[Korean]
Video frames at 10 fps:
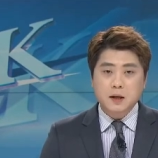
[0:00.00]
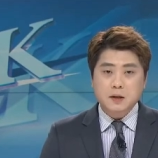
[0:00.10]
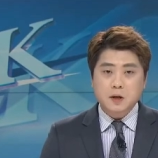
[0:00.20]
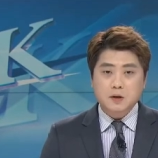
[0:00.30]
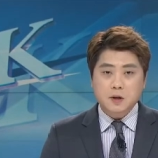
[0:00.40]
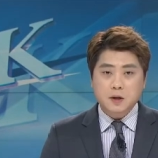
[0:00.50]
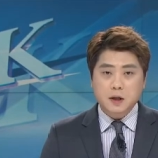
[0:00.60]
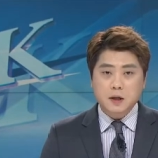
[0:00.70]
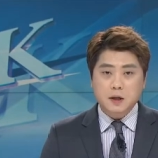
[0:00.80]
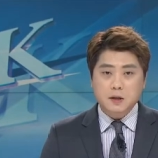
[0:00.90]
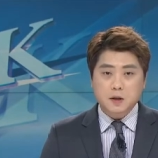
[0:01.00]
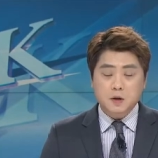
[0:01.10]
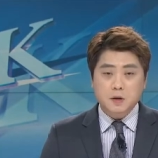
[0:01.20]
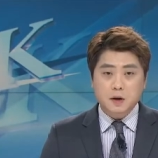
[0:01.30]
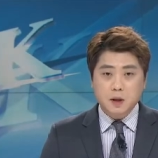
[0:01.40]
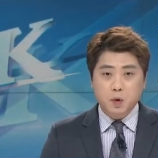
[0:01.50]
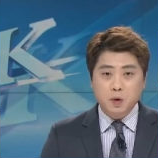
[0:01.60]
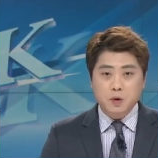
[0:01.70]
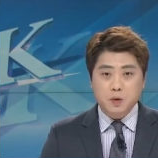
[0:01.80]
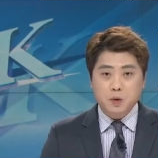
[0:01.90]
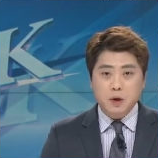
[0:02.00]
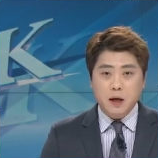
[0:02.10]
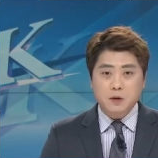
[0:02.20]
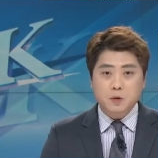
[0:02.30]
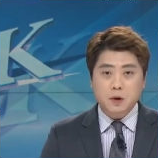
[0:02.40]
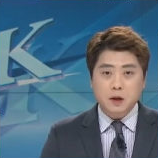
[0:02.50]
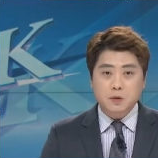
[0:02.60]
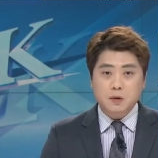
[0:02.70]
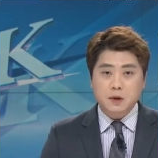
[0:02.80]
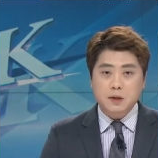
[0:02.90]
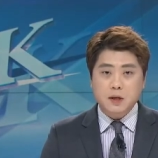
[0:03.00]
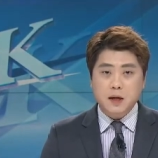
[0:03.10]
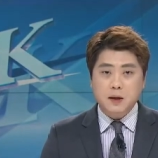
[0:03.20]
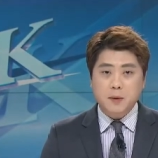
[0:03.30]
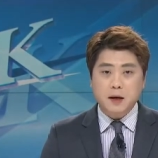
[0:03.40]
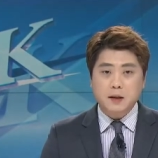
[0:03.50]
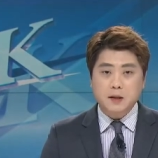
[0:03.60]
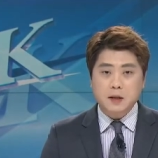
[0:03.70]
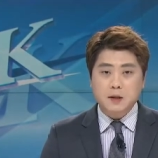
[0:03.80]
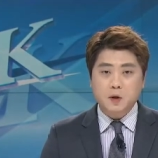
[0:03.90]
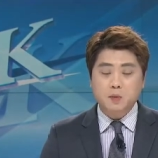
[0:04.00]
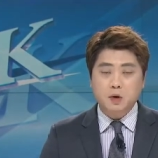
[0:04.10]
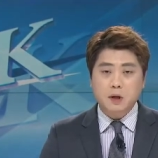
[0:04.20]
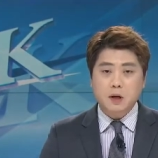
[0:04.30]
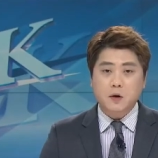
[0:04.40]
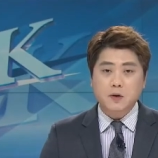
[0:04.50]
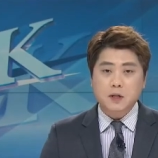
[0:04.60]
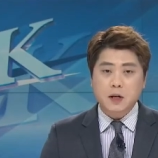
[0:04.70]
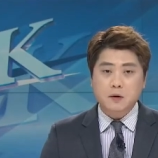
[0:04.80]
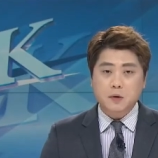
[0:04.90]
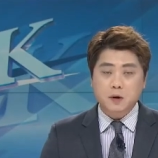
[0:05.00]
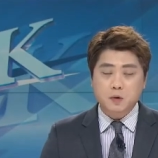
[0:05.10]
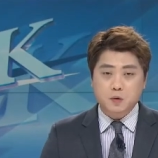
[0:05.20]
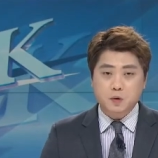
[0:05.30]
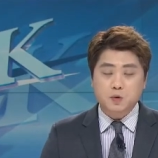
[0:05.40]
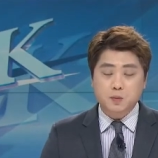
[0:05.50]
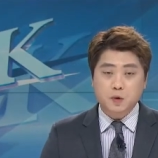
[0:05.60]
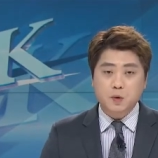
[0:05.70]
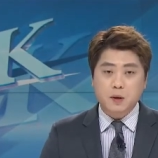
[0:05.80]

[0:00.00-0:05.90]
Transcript: 서정희 기본소득한국네트워크 이사 박태식 전북대 경제학과 교수 두 분과